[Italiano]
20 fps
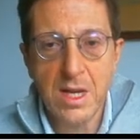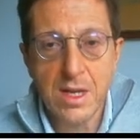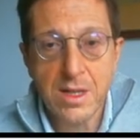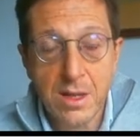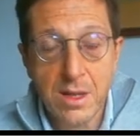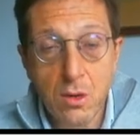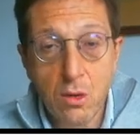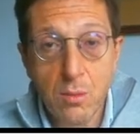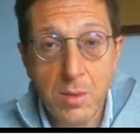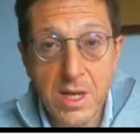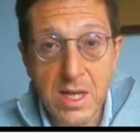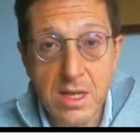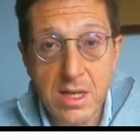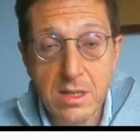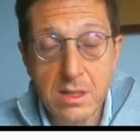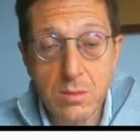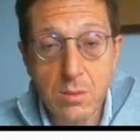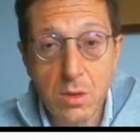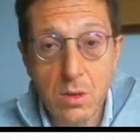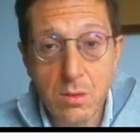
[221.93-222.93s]

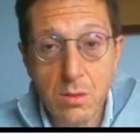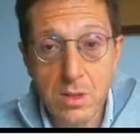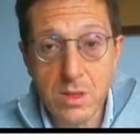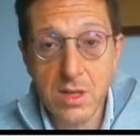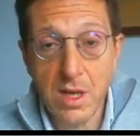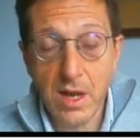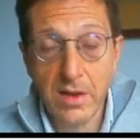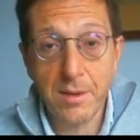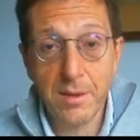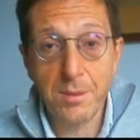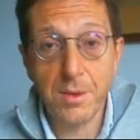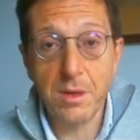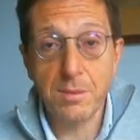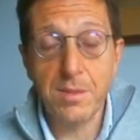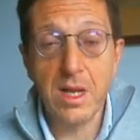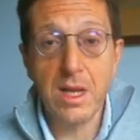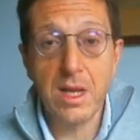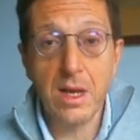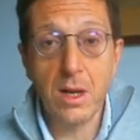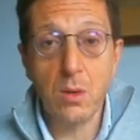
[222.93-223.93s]
Nell'umanesimo, quindi arriviamo al
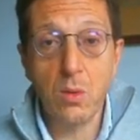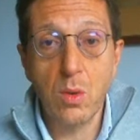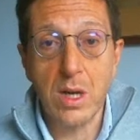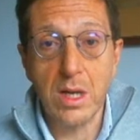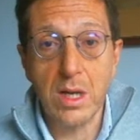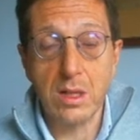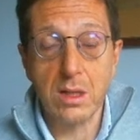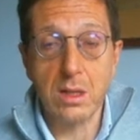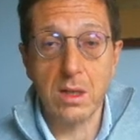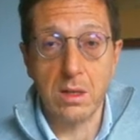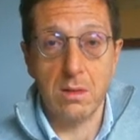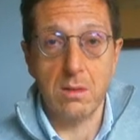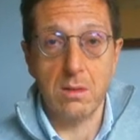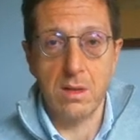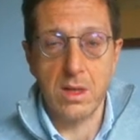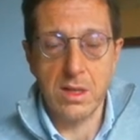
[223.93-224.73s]
1400,